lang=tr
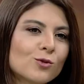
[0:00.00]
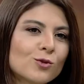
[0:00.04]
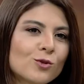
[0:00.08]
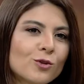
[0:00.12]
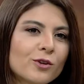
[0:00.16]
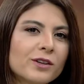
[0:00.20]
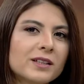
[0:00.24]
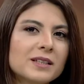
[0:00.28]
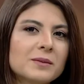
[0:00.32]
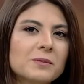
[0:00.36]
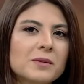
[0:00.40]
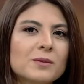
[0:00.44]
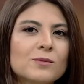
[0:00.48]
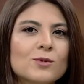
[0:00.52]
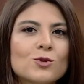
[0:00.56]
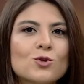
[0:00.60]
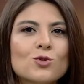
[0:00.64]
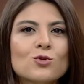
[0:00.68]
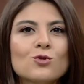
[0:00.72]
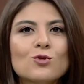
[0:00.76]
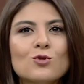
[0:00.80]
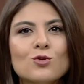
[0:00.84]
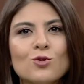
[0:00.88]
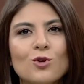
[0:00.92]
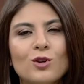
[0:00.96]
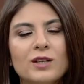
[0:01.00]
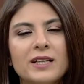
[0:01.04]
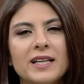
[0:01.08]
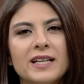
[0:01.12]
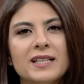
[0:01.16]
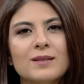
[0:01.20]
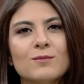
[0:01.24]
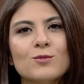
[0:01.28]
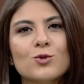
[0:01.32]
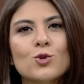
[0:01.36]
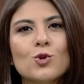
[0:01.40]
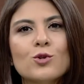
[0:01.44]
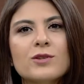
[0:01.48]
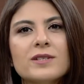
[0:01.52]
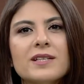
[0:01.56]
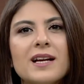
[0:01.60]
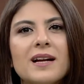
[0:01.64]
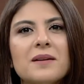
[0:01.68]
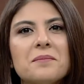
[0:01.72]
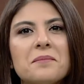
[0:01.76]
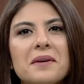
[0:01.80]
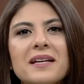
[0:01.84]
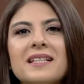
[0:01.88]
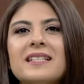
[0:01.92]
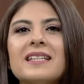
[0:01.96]
koyalım ama şunu söyleyelim. Sosyal
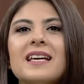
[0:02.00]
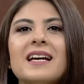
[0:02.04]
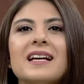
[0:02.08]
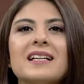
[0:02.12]
medya